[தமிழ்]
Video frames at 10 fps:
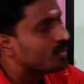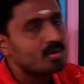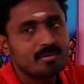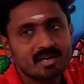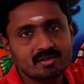
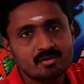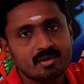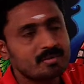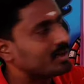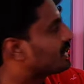ஒரு பள்ளத்துக்குள்ளே
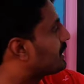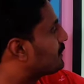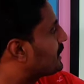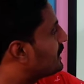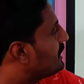போய் கிடக்கிற
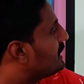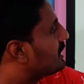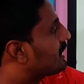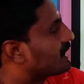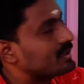மாதிரி
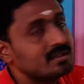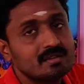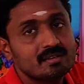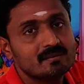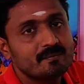கிடக்கு
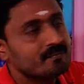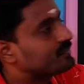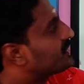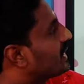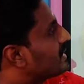
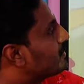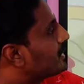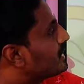அதே மாதிரி